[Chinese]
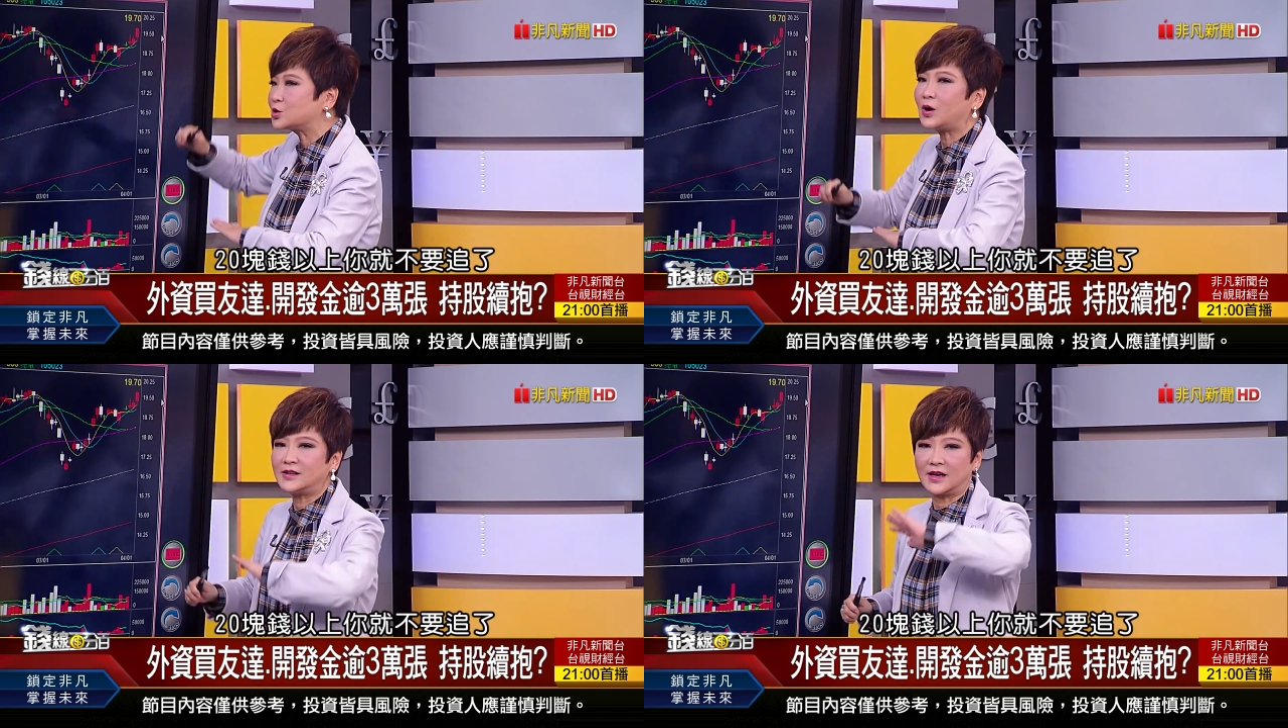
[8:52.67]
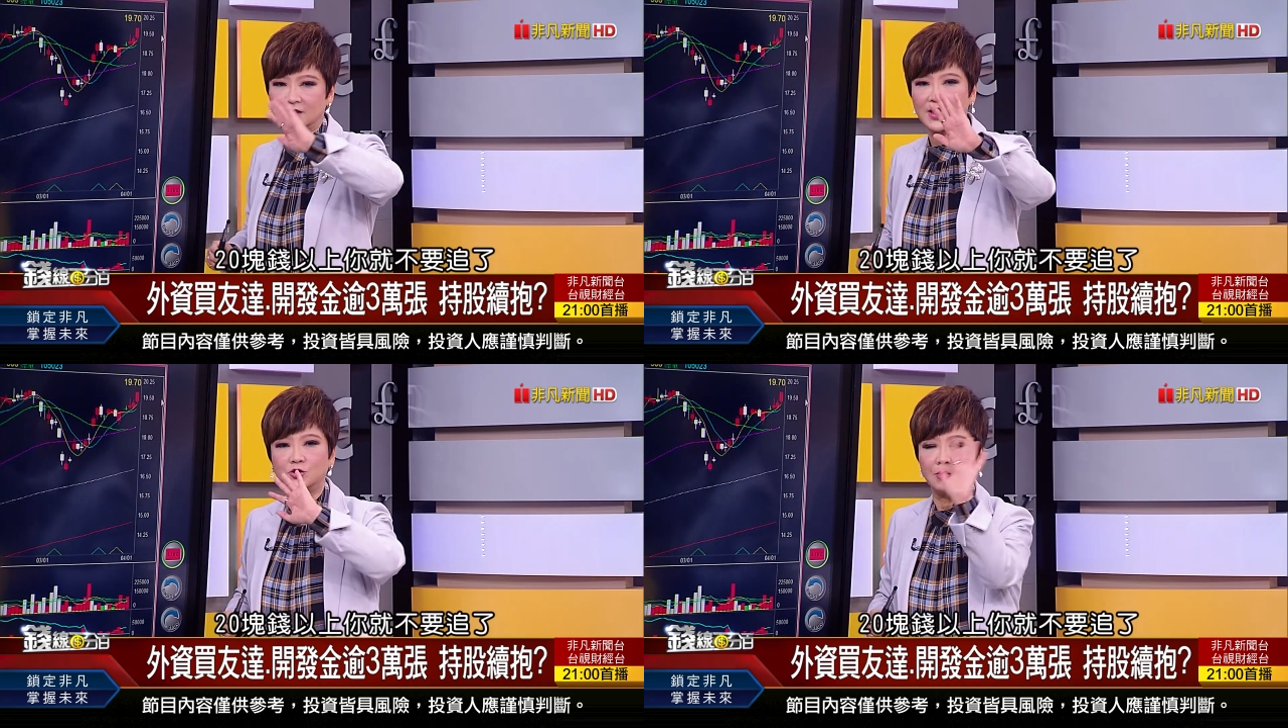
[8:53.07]
块钱以
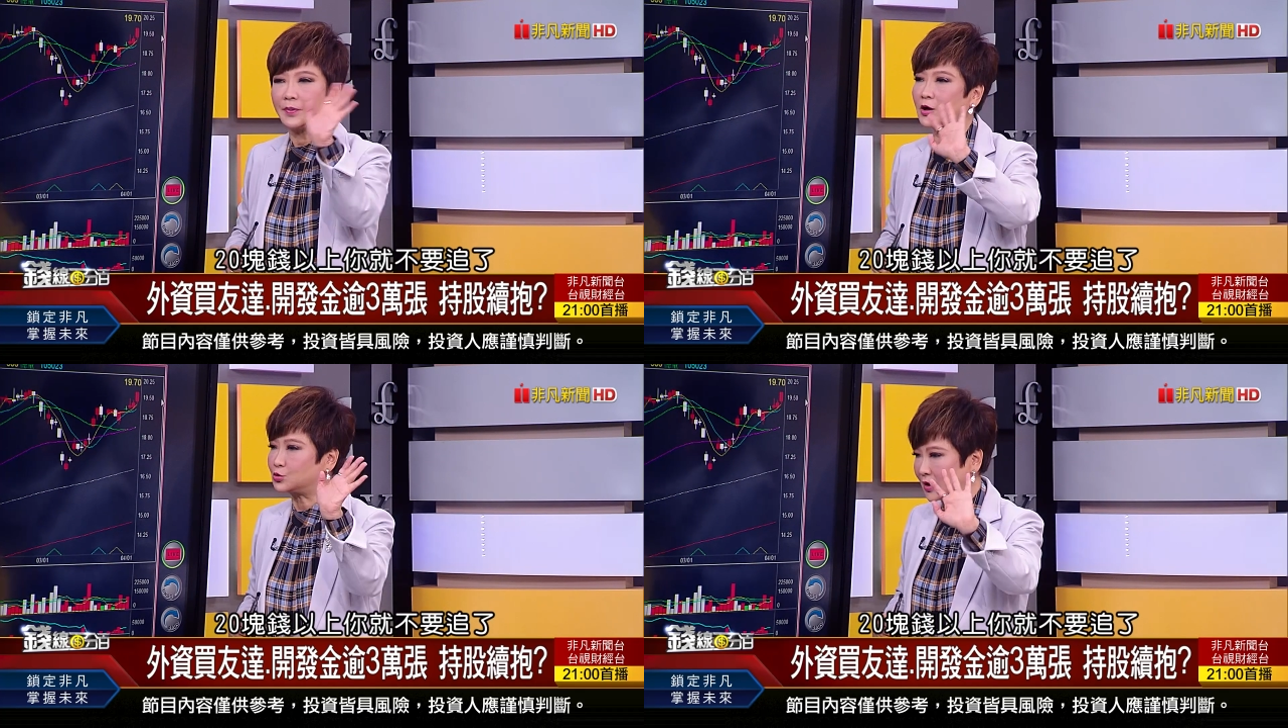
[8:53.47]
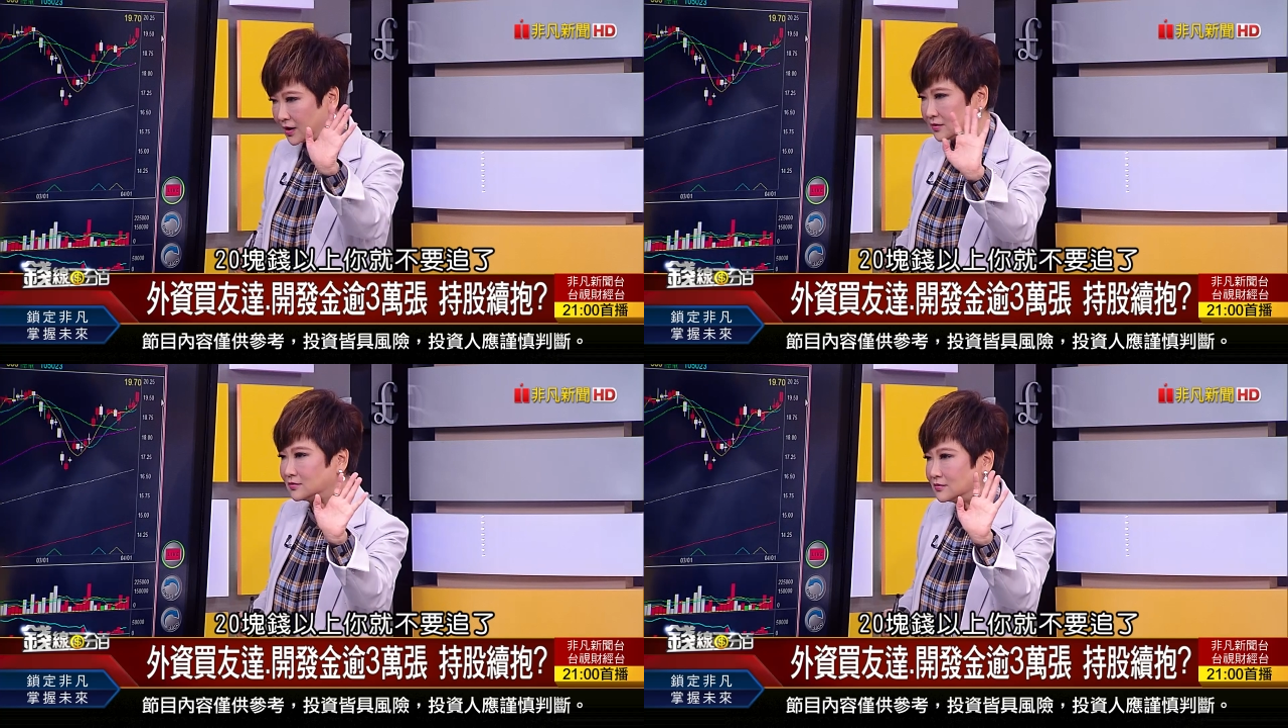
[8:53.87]
上你就不要追
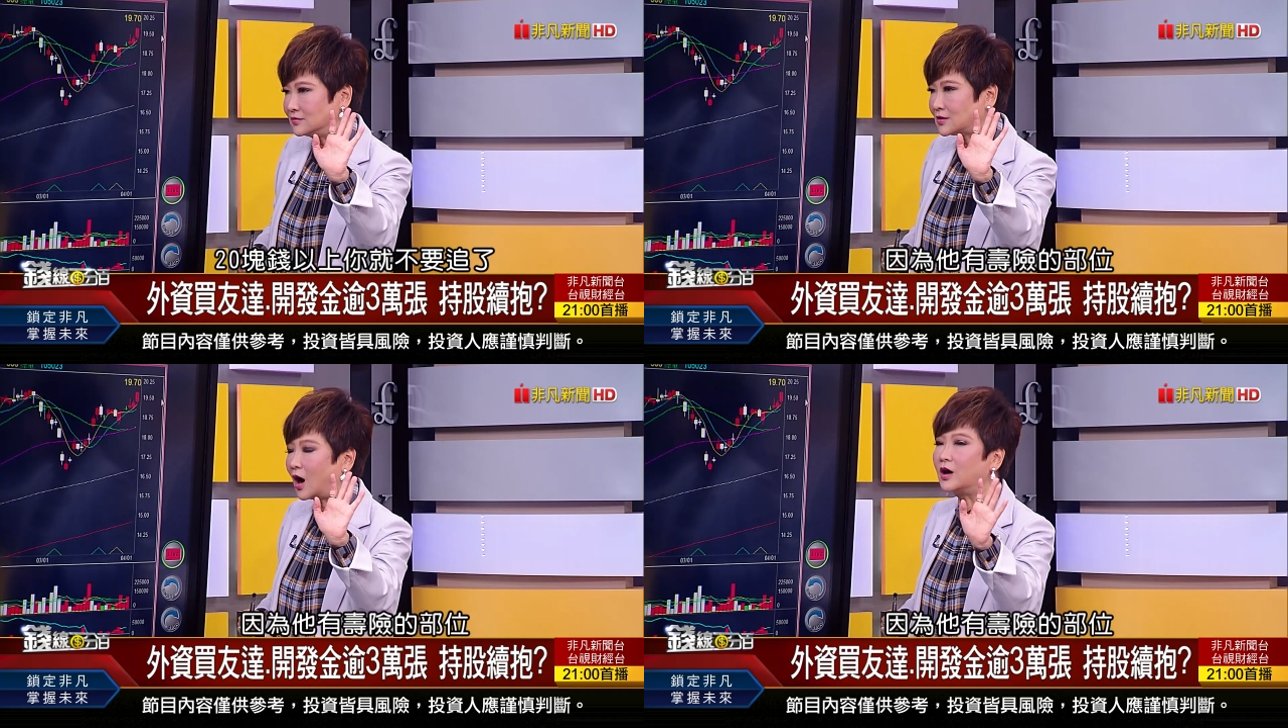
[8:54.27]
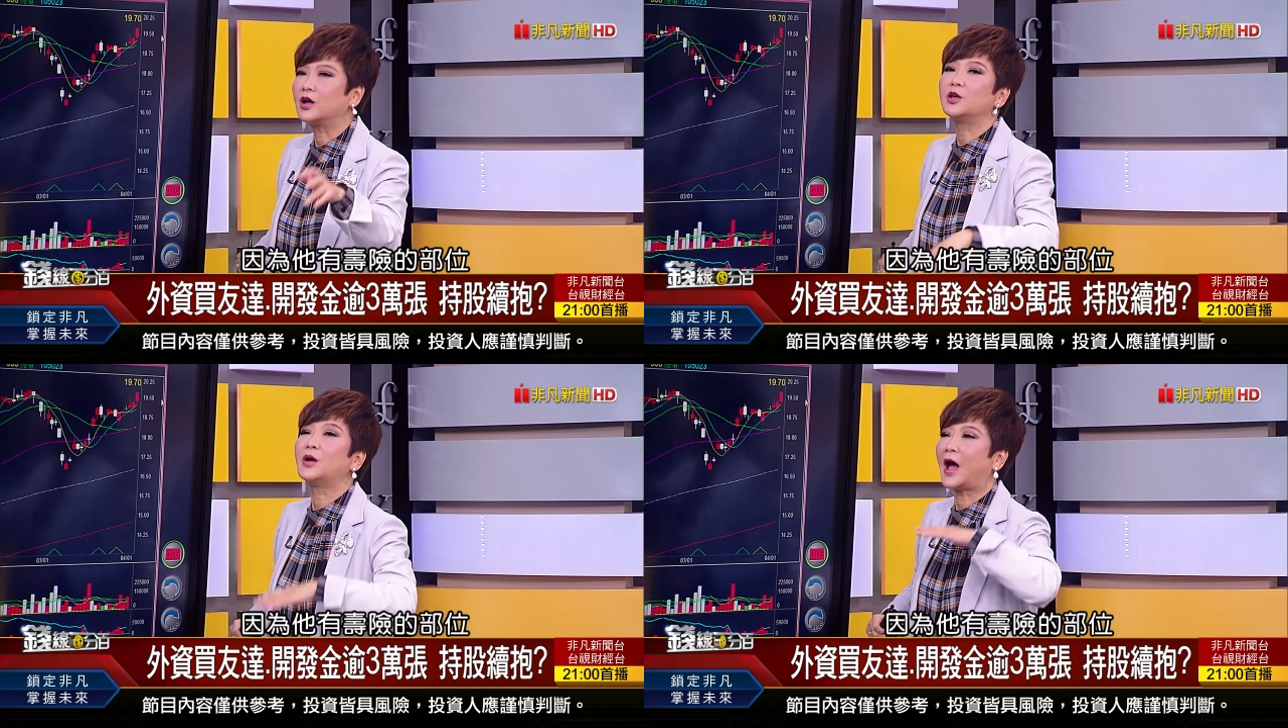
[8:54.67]
了，好，
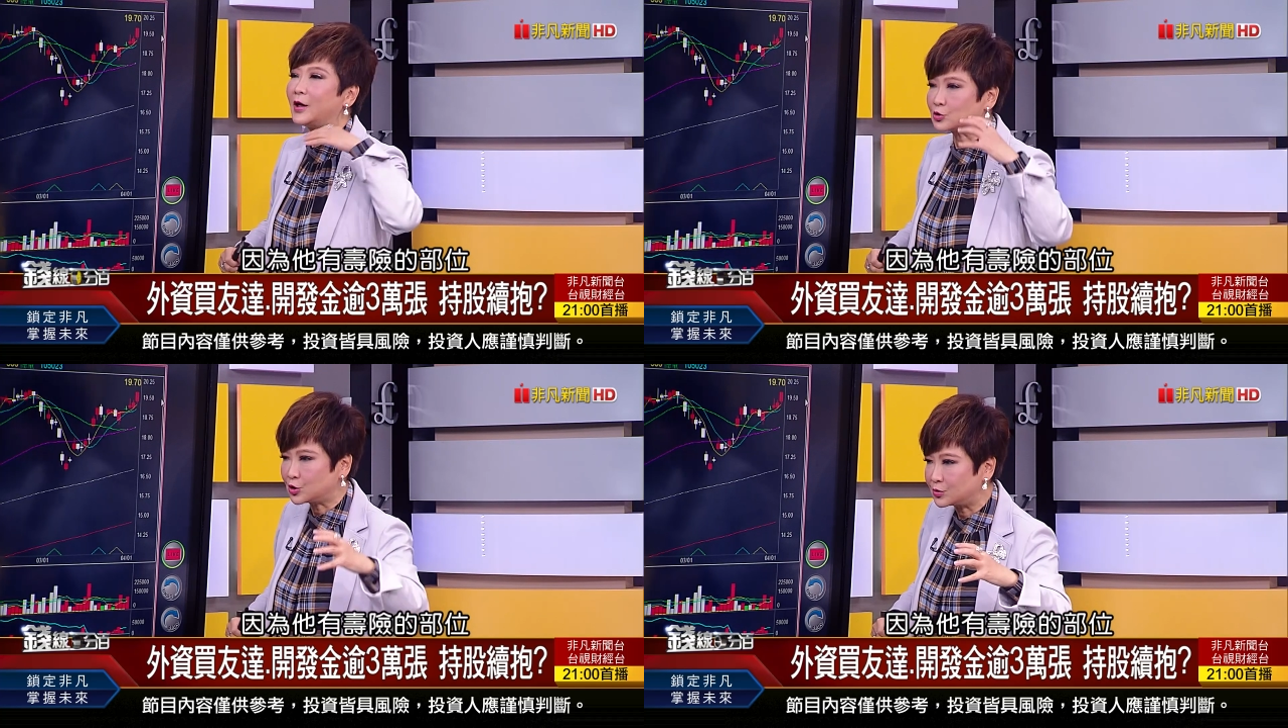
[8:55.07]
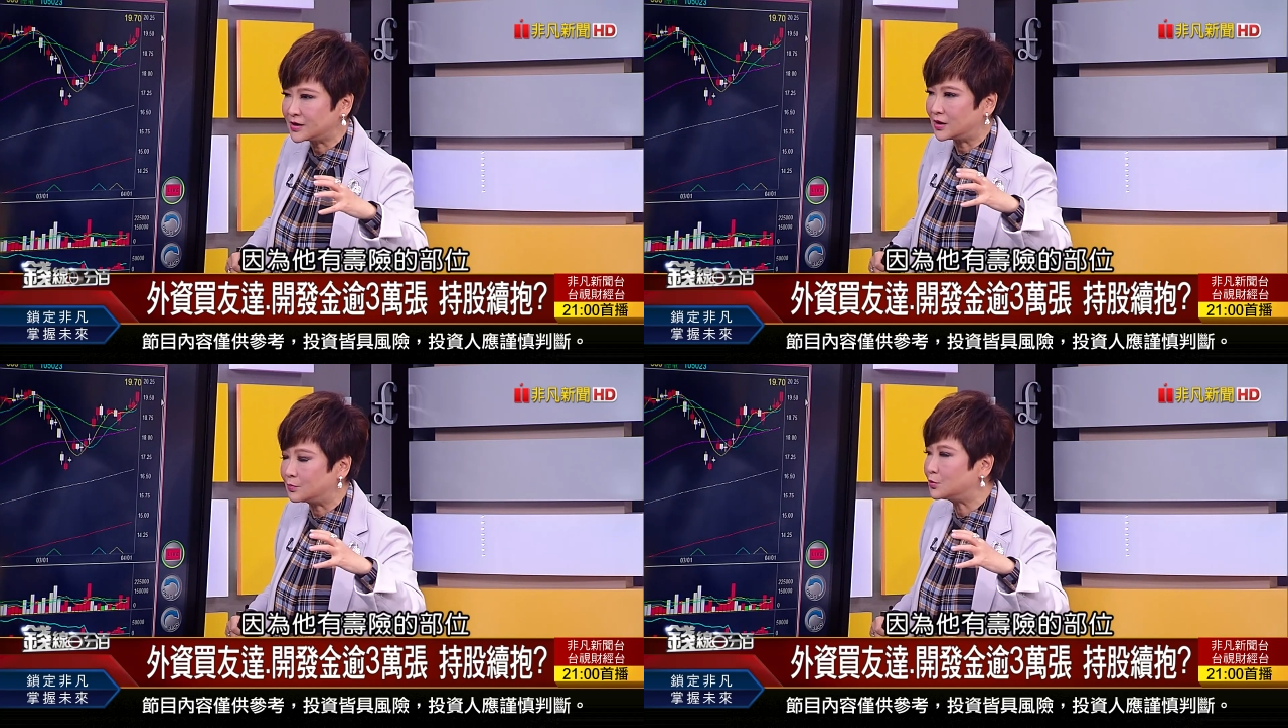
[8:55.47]
因为它有寿
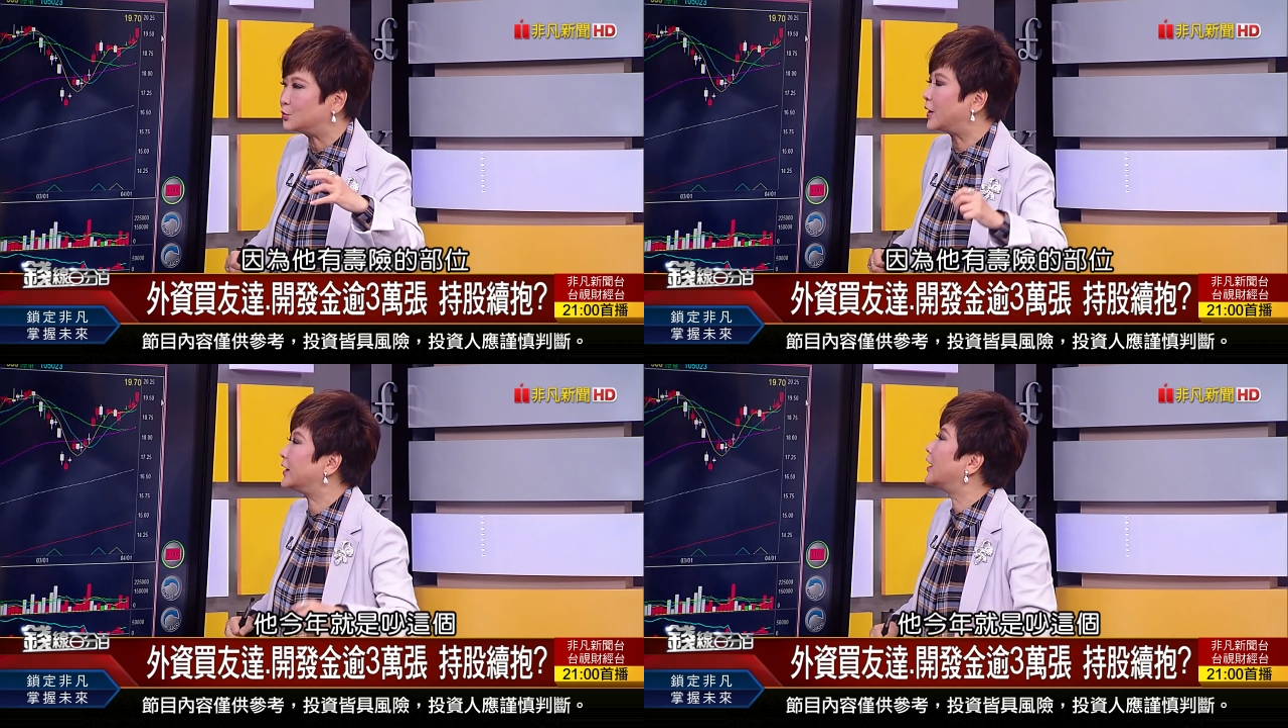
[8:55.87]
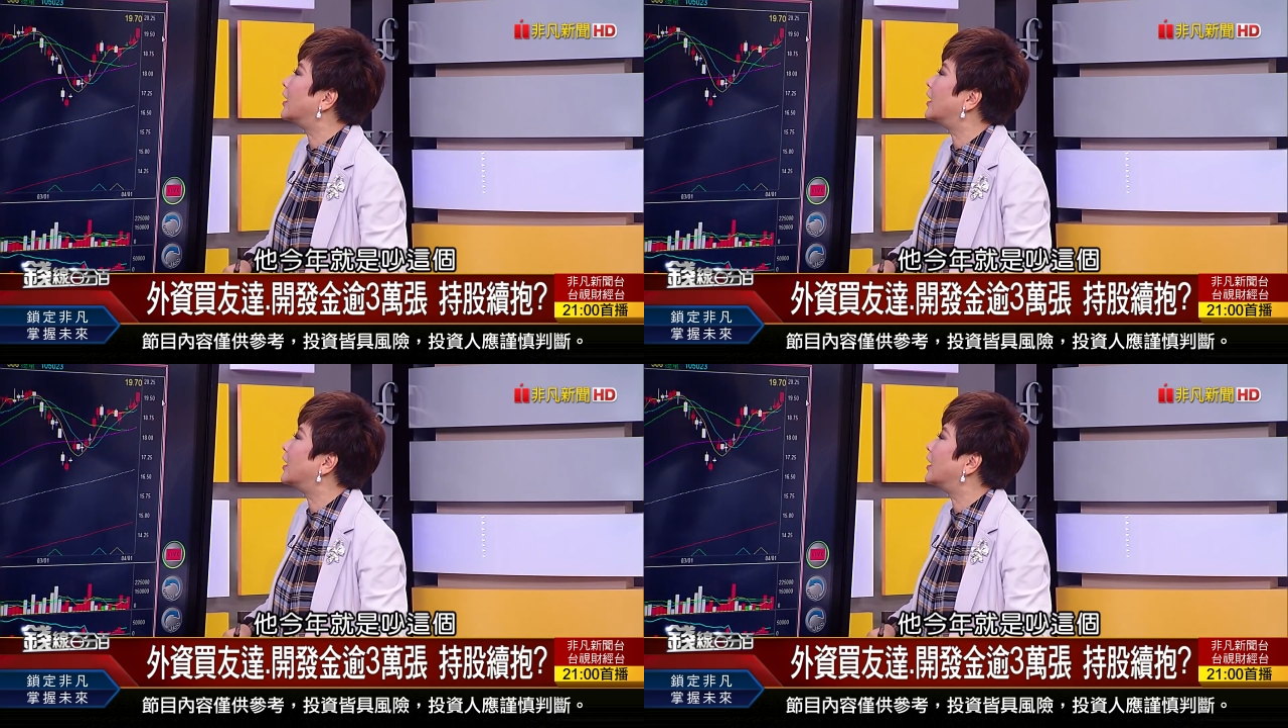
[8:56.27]
险的部位，